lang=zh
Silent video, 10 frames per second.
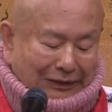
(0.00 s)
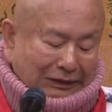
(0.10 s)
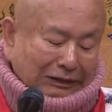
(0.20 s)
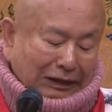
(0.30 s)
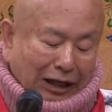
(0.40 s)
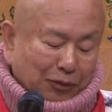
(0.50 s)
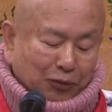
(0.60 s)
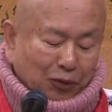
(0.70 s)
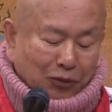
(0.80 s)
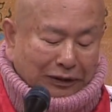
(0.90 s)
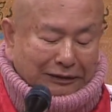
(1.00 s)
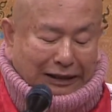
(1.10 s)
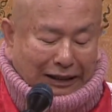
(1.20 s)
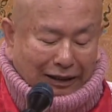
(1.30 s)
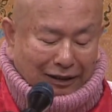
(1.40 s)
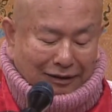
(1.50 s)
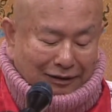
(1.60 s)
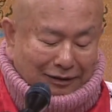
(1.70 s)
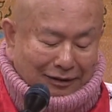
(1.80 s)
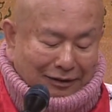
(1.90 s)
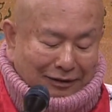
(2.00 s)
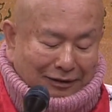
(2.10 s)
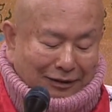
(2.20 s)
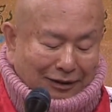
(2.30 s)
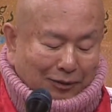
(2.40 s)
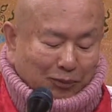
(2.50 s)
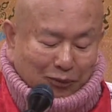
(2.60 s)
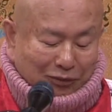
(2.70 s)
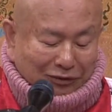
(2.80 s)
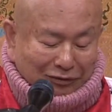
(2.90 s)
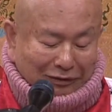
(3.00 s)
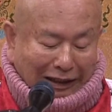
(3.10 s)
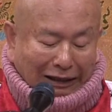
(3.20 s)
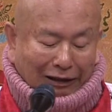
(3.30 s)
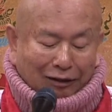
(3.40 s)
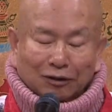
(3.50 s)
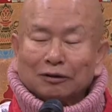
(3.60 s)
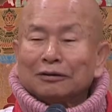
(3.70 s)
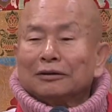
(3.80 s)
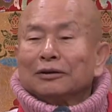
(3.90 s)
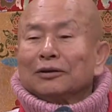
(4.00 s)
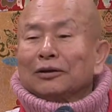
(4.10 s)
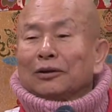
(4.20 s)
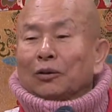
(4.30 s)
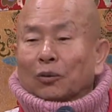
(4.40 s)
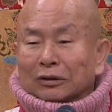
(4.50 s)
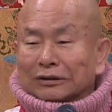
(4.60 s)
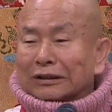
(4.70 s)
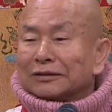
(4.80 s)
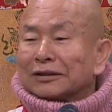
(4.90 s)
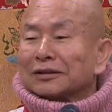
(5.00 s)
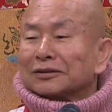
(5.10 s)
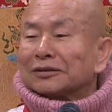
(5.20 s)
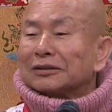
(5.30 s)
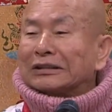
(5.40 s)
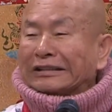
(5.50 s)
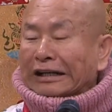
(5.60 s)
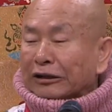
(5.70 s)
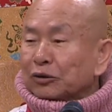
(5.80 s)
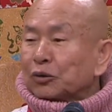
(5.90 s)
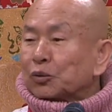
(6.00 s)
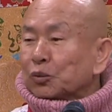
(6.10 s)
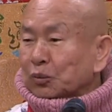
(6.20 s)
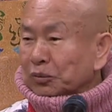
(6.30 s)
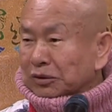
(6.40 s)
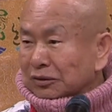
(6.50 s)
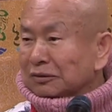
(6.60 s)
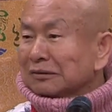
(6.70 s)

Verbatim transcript: 这阿伯回答：“不是的，我先生是捡骨师。